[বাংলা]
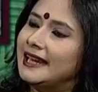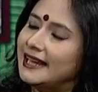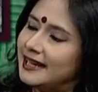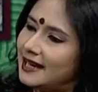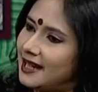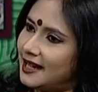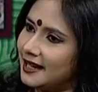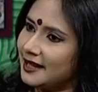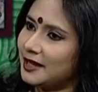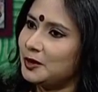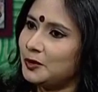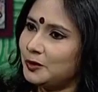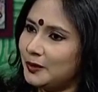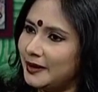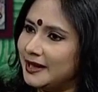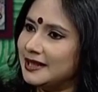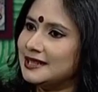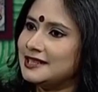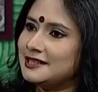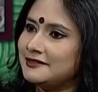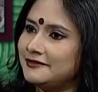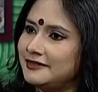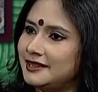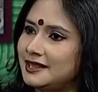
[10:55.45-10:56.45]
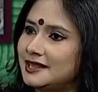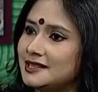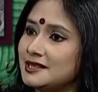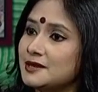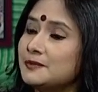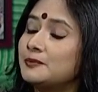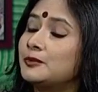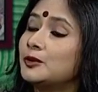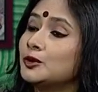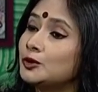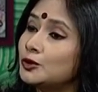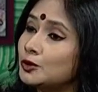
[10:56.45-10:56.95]
এর আগেও এনটিভিতে
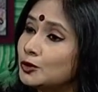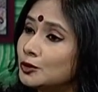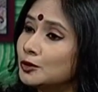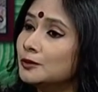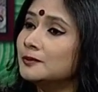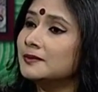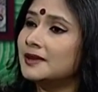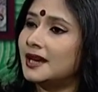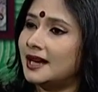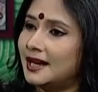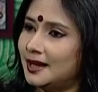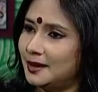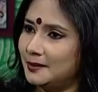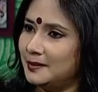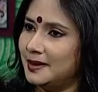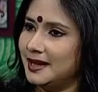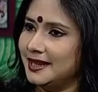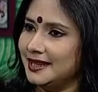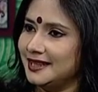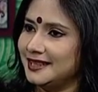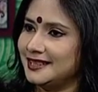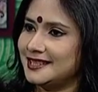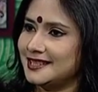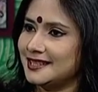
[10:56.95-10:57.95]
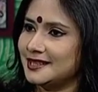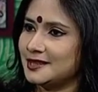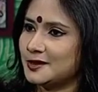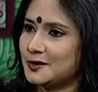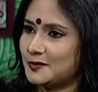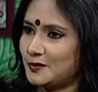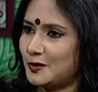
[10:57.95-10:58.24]
যে প্রথম ধারাবাহিকটি